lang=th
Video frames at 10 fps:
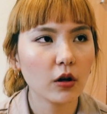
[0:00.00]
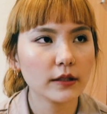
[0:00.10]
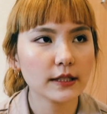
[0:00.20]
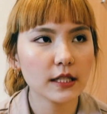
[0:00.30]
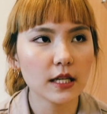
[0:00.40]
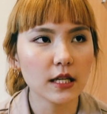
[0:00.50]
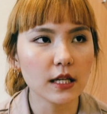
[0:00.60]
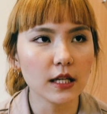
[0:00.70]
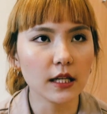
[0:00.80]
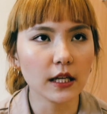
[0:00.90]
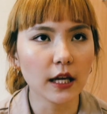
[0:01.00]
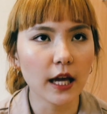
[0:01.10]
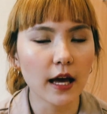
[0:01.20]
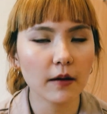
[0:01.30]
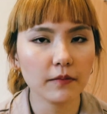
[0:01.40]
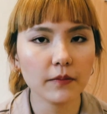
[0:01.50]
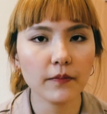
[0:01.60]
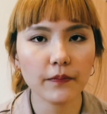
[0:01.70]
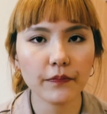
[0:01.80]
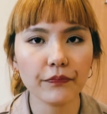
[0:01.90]
อสี่อะไรเงี้ยอื
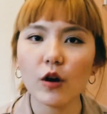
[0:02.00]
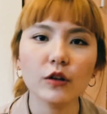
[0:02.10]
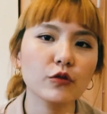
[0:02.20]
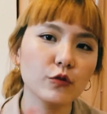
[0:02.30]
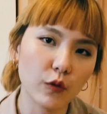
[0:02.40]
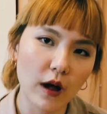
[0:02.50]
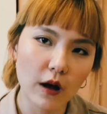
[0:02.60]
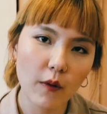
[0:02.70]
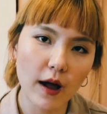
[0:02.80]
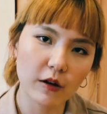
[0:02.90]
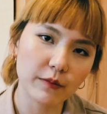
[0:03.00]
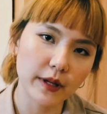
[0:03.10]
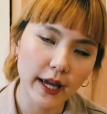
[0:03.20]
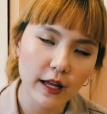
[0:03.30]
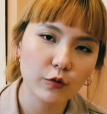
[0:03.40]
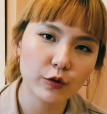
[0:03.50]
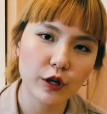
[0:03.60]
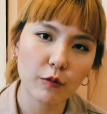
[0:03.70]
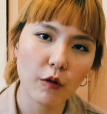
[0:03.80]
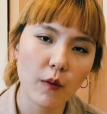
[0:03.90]
มส่วนหูข้างขวาเรามีแค่รูเดี
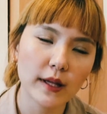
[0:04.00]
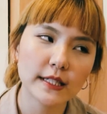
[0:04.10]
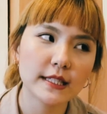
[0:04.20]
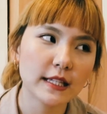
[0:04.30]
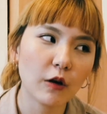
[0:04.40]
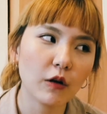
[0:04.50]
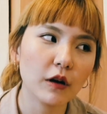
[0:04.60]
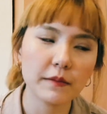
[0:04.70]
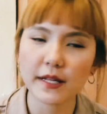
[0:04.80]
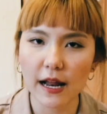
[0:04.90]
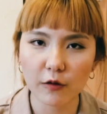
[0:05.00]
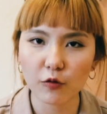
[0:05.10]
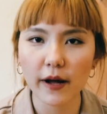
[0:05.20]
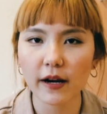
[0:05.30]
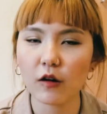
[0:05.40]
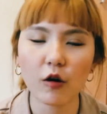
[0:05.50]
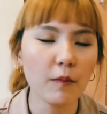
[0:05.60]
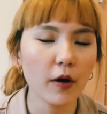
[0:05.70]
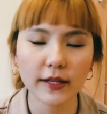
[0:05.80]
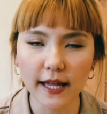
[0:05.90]
ยวเพราะว่าจริงๆเราเคยมีหลายรูมากแล้วเราก็
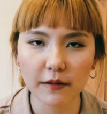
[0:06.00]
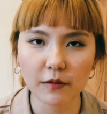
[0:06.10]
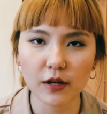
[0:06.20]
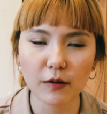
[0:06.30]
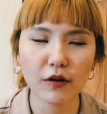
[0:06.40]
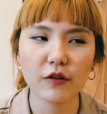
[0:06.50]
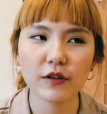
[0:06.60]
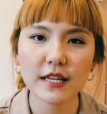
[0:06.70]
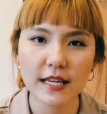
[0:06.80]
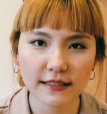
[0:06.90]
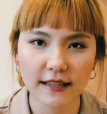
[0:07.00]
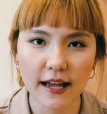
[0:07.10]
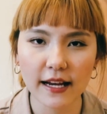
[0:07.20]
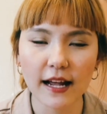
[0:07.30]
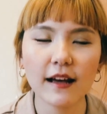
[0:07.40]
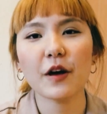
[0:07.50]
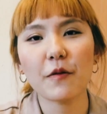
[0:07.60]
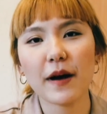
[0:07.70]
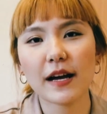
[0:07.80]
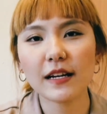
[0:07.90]
ปล่อยตันหมดแล้วเพราะเราขี้เกียจใส่นะต่อ
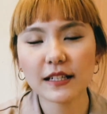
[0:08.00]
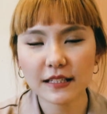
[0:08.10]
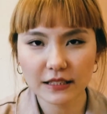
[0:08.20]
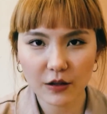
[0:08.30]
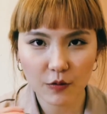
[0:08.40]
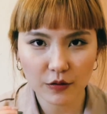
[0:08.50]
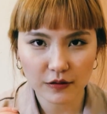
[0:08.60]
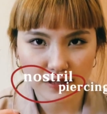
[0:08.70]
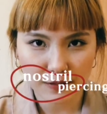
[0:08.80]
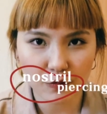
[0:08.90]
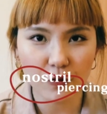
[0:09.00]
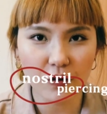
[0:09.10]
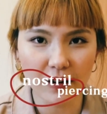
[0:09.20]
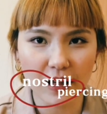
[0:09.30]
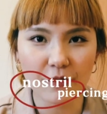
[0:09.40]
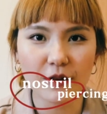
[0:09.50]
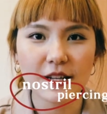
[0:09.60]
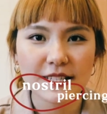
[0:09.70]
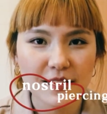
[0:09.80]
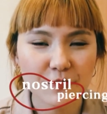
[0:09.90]
มาก็คือตรงจมูกของเรา
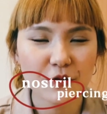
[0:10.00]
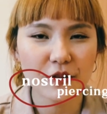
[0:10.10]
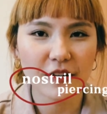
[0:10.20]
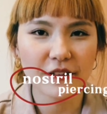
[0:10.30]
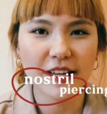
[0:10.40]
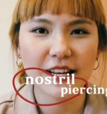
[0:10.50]
จมูกเราเนี่